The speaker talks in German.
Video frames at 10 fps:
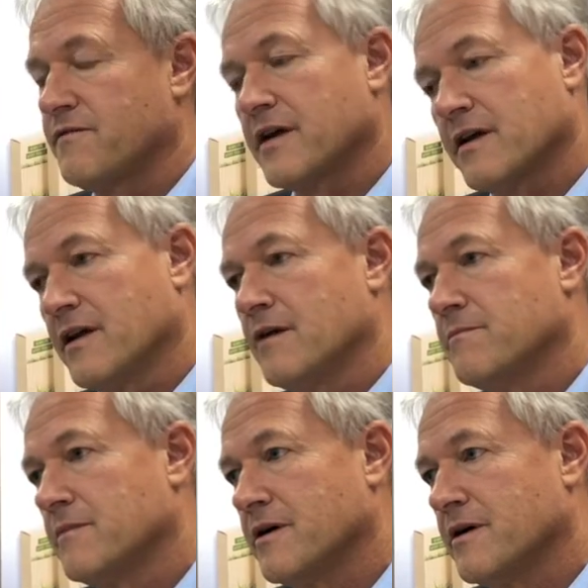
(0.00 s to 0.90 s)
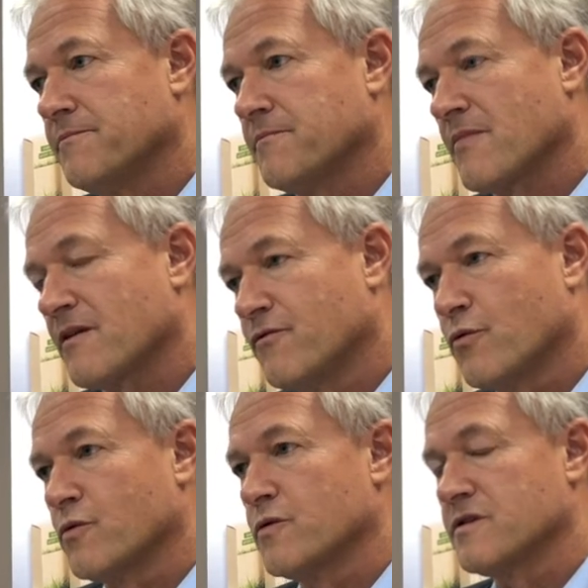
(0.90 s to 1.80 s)
wirklich im ähm,
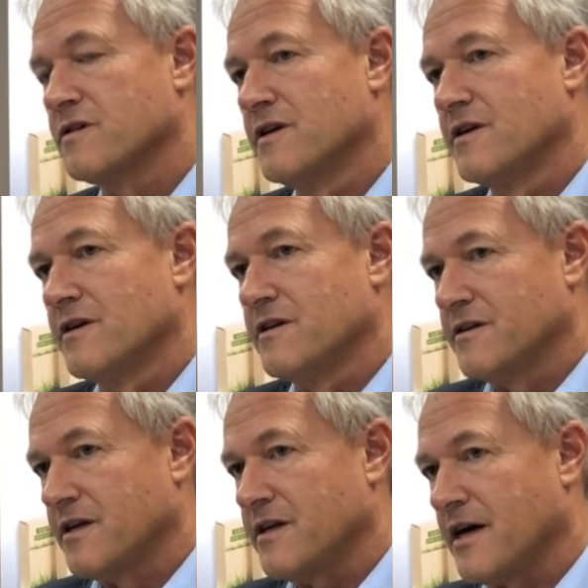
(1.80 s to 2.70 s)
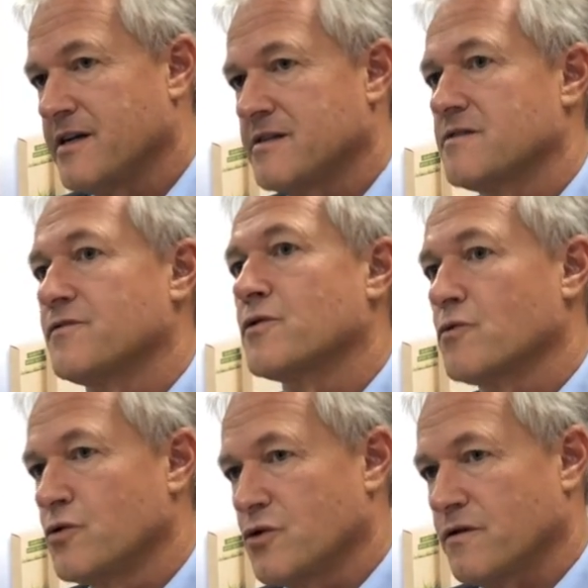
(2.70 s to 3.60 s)
Fokus, den Einsatz von
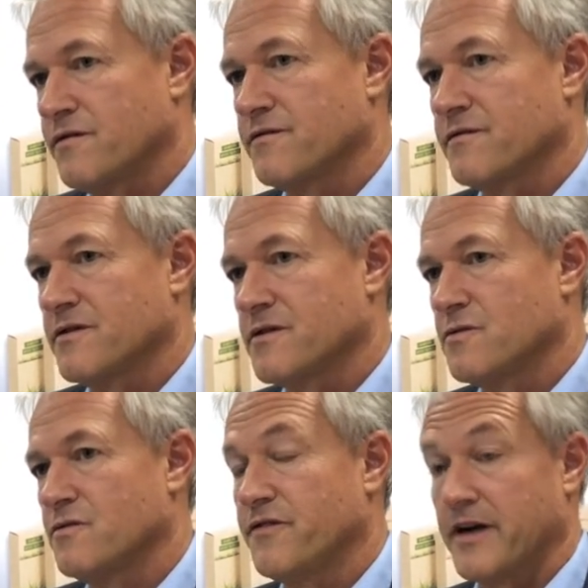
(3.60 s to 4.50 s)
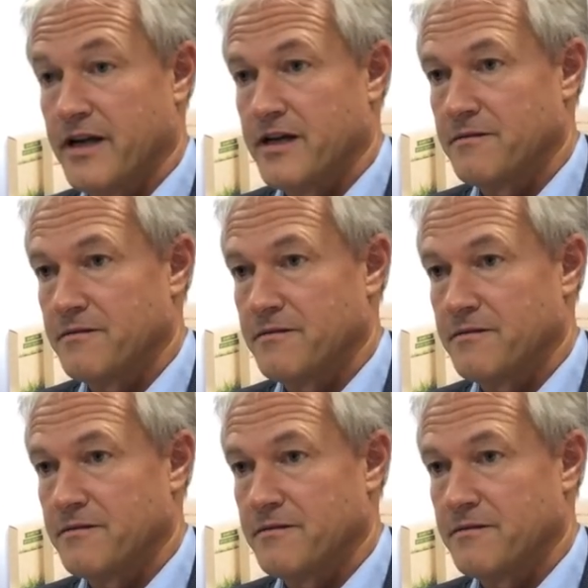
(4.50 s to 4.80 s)
Kunststoffen zu verringern.